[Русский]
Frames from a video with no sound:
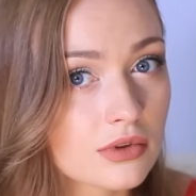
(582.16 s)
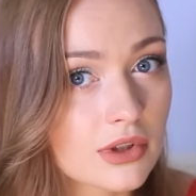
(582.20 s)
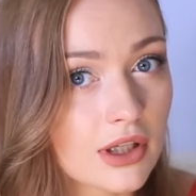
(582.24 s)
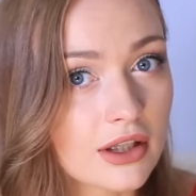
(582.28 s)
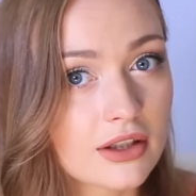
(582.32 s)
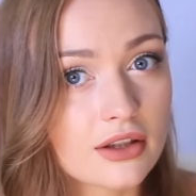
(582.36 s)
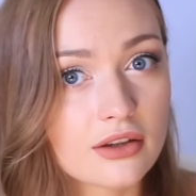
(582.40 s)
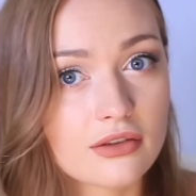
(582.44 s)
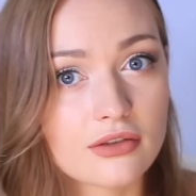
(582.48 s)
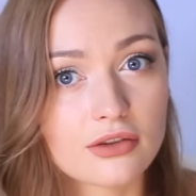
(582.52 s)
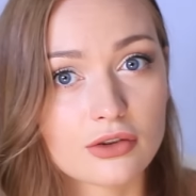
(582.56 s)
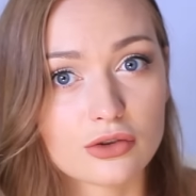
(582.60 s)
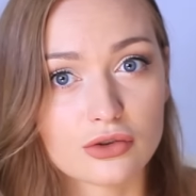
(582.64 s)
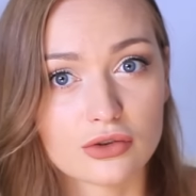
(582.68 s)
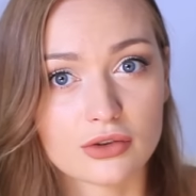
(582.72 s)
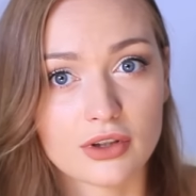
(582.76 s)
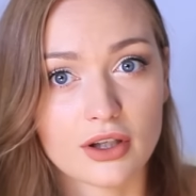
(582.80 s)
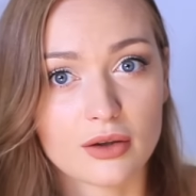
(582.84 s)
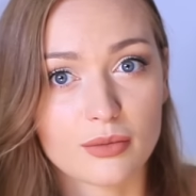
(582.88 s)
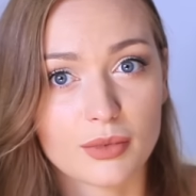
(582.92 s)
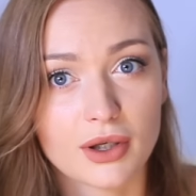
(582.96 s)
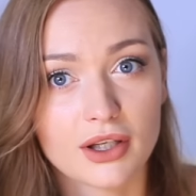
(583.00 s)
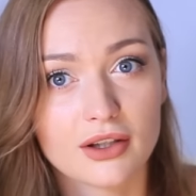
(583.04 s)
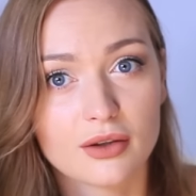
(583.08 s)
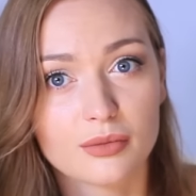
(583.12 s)
Я не вижу,
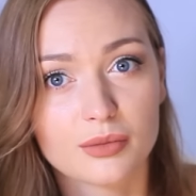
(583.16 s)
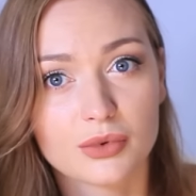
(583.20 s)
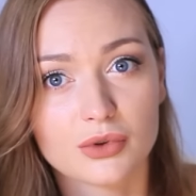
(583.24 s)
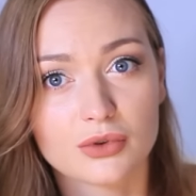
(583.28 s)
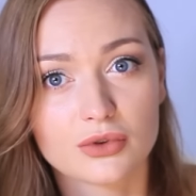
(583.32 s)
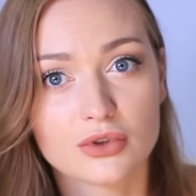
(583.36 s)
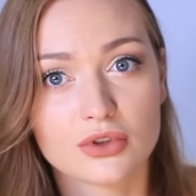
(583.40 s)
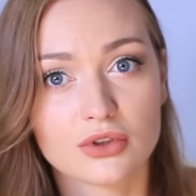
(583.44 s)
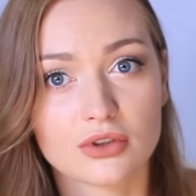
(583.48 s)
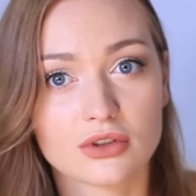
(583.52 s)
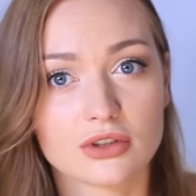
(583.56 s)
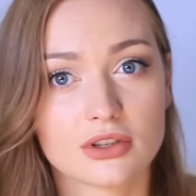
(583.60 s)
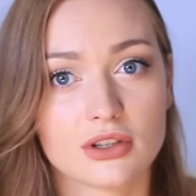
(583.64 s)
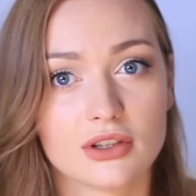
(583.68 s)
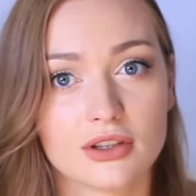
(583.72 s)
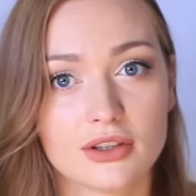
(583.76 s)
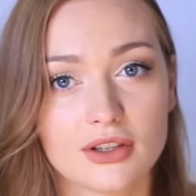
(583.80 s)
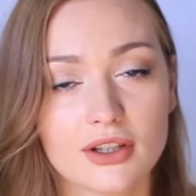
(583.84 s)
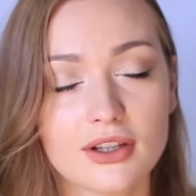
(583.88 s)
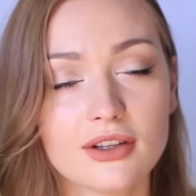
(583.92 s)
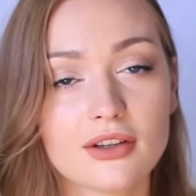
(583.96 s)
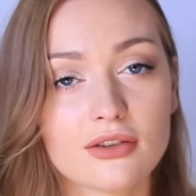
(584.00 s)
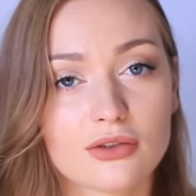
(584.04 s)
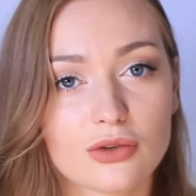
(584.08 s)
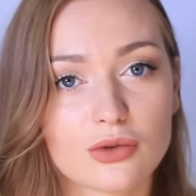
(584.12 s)
нормально получилось или
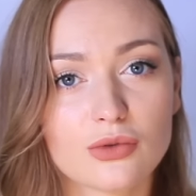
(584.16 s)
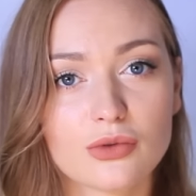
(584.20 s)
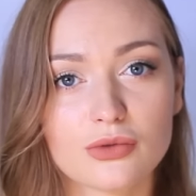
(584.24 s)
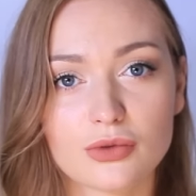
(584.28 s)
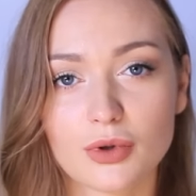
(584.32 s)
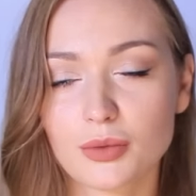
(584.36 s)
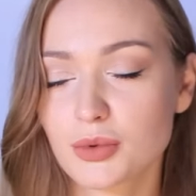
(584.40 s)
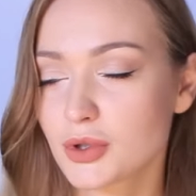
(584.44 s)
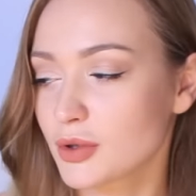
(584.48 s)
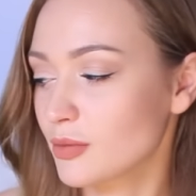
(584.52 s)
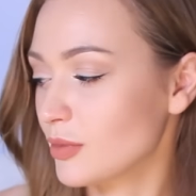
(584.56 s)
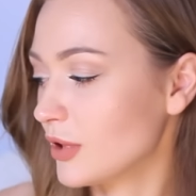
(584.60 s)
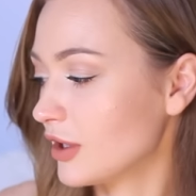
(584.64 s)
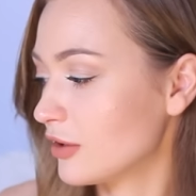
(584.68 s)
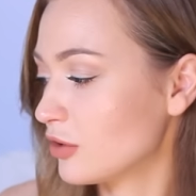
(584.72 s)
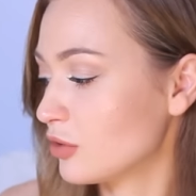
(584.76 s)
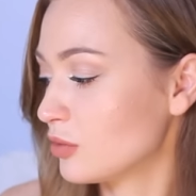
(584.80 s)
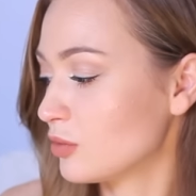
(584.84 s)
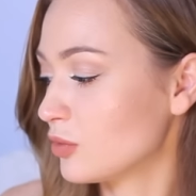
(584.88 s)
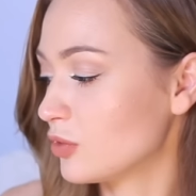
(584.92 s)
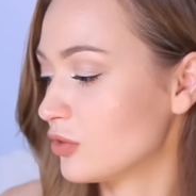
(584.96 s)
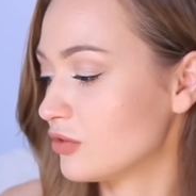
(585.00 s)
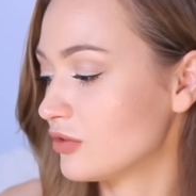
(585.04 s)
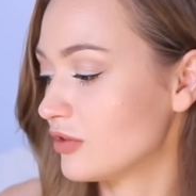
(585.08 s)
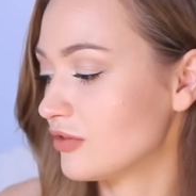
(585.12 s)
нет, но, в общем, я
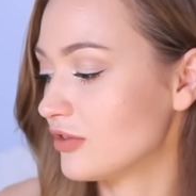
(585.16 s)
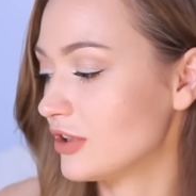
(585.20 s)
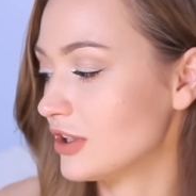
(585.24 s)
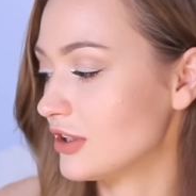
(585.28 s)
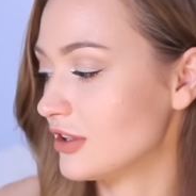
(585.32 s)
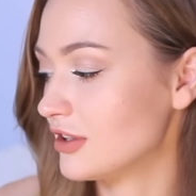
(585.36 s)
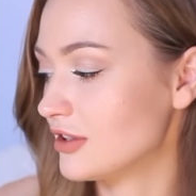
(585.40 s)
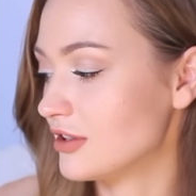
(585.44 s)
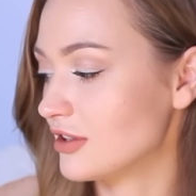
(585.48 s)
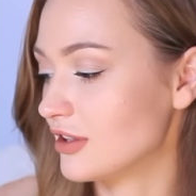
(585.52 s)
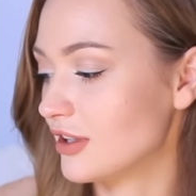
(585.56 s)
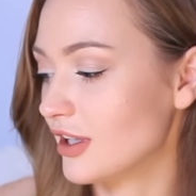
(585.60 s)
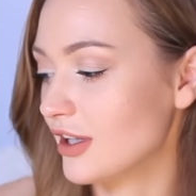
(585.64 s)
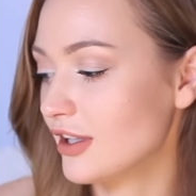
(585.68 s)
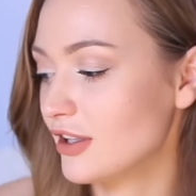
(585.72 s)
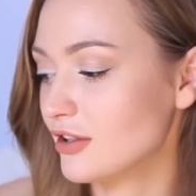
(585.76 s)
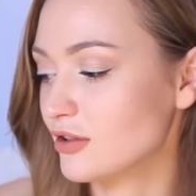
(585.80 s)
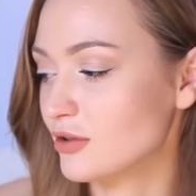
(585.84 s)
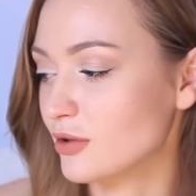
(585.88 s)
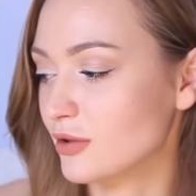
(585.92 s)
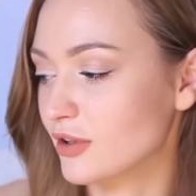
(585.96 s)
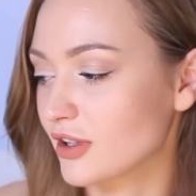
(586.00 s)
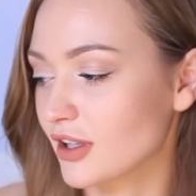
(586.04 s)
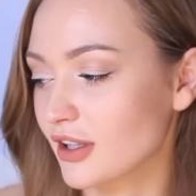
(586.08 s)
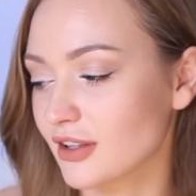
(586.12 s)
думаю, вы видите, да,
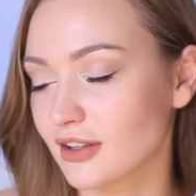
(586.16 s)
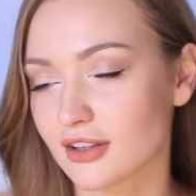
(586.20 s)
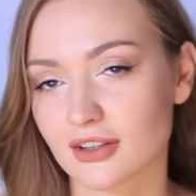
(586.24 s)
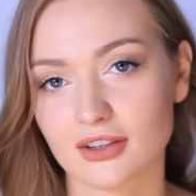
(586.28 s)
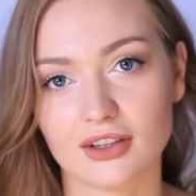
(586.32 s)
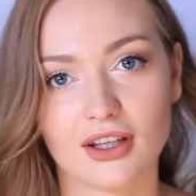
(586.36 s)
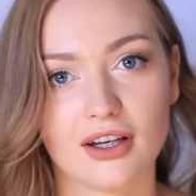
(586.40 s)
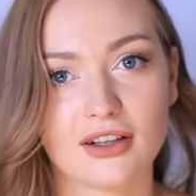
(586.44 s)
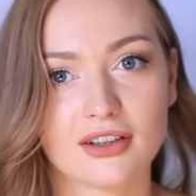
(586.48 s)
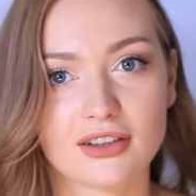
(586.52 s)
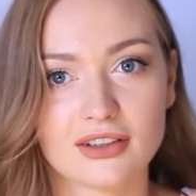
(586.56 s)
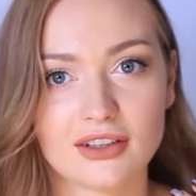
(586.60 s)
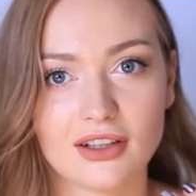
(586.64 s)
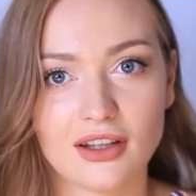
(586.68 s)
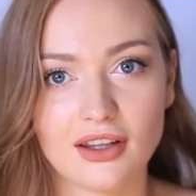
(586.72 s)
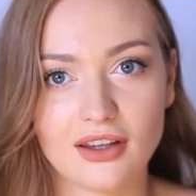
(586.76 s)
результат так.